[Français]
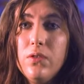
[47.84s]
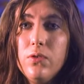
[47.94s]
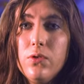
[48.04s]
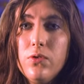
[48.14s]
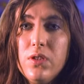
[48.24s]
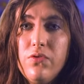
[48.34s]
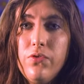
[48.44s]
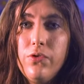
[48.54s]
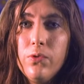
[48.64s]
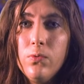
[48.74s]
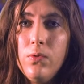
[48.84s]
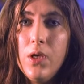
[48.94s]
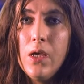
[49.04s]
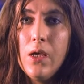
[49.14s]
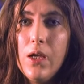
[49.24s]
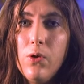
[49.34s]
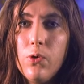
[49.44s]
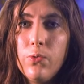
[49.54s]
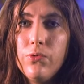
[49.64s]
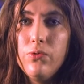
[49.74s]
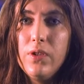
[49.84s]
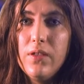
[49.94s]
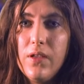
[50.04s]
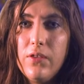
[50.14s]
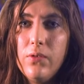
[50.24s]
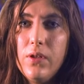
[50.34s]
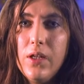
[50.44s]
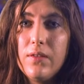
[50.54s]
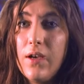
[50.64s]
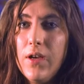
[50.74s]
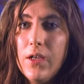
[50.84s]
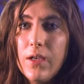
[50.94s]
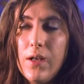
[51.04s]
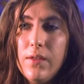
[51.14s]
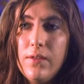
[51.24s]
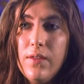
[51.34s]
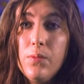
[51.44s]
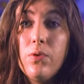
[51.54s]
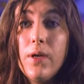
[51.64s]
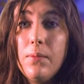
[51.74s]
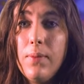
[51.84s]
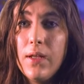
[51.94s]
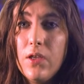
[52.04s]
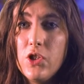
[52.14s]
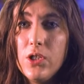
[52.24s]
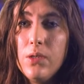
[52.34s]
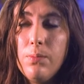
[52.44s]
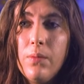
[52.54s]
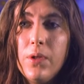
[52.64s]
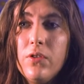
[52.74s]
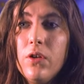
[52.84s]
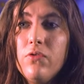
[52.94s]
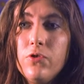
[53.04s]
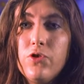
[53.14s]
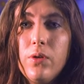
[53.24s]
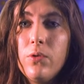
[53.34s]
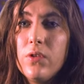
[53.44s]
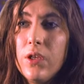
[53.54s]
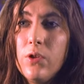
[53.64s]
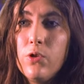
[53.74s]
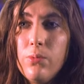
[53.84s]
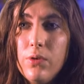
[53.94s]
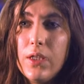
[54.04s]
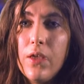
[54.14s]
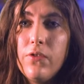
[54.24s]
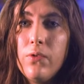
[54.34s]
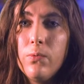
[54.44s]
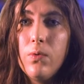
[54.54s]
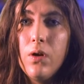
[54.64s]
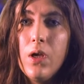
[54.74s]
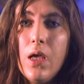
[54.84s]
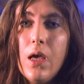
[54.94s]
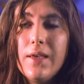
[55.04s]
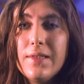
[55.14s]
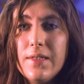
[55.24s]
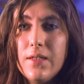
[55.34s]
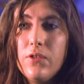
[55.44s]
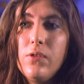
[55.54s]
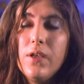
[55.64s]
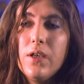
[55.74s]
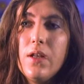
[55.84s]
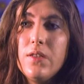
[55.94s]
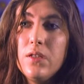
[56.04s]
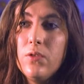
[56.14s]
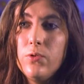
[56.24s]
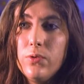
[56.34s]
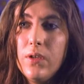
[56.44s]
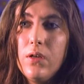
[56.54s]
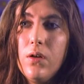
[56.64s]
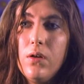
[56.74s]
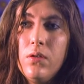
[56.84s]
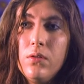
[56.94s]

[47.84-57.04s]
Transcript: de, de, diffusion, et le contenu des ateliers, et le travail réalisé pourrait être partagé, permettant éventuellement de créer une communication avec des ateliers réalisés dans d'autres écoles.